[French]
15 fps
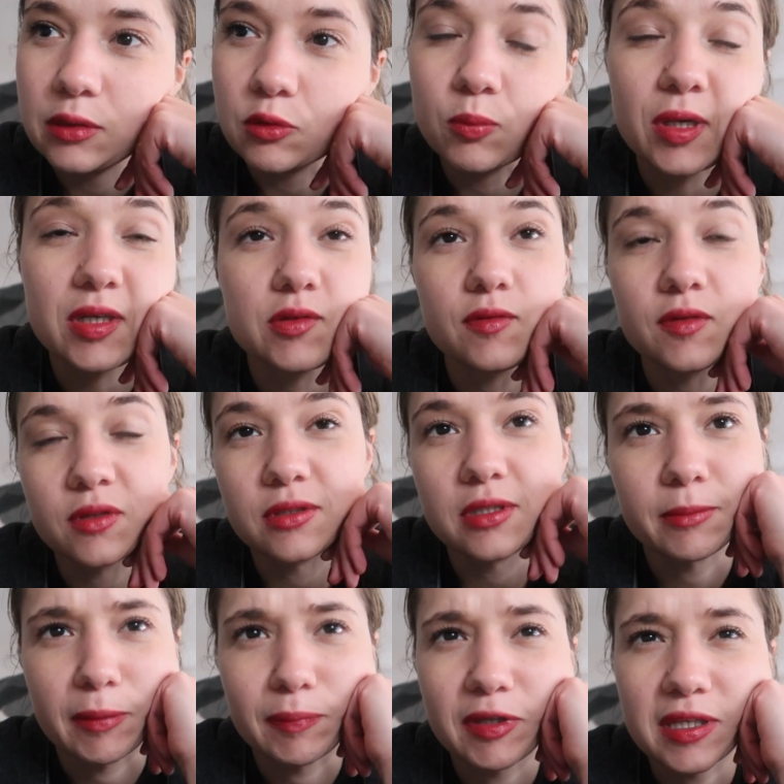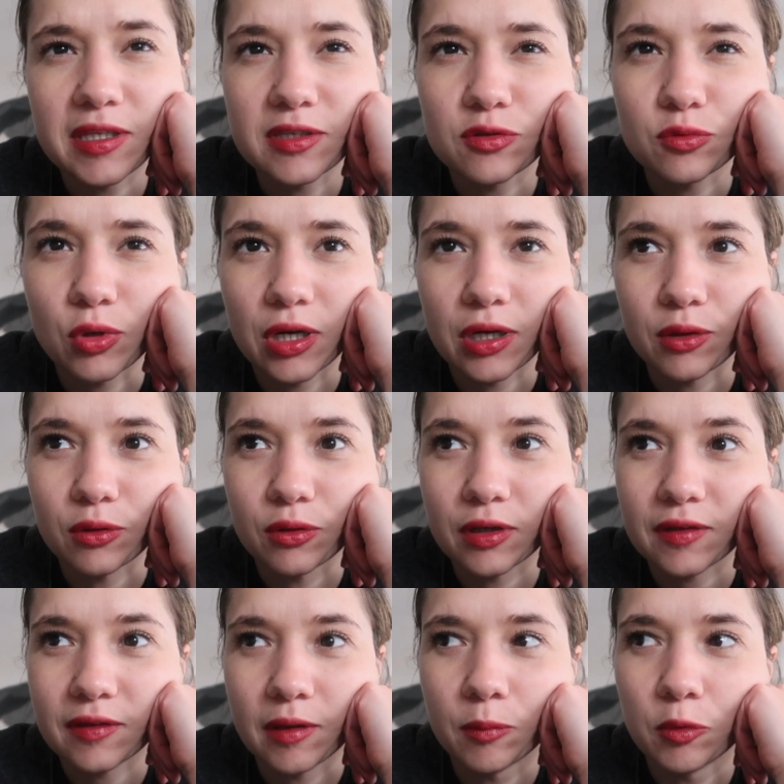n'ont pas suivi aussi ma petite histoire
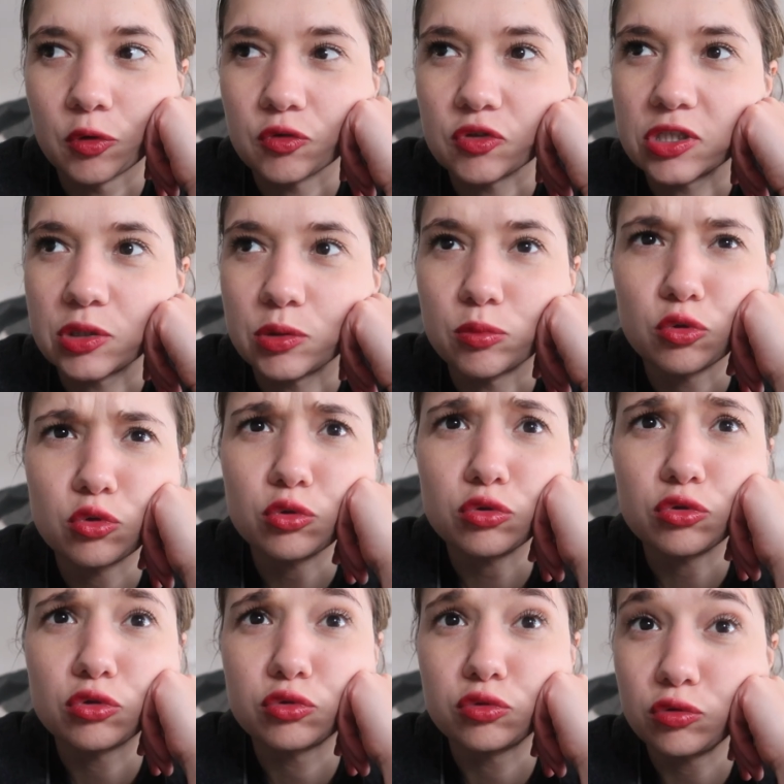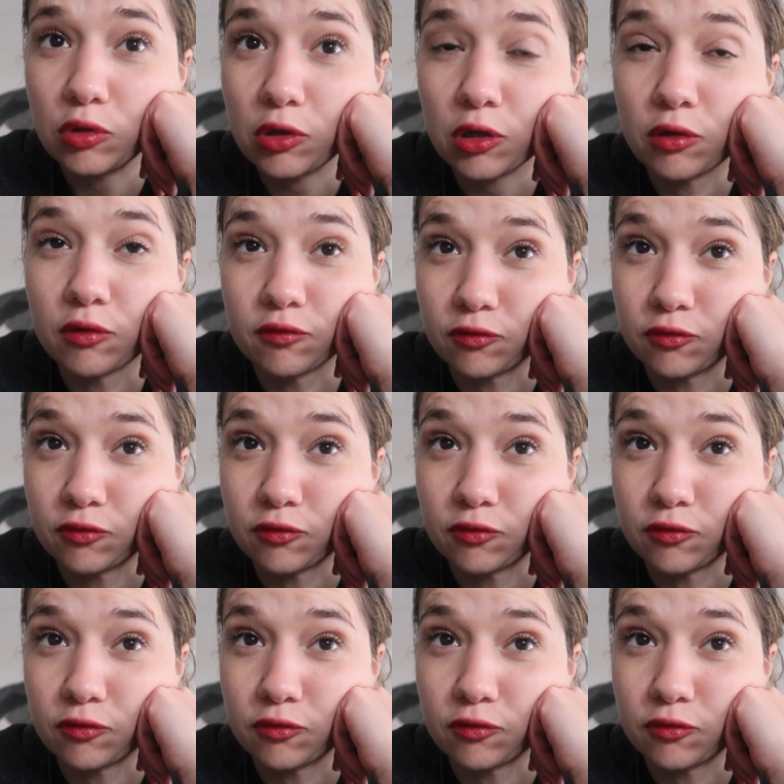récemment, j'ai eu beaucoup de douleurs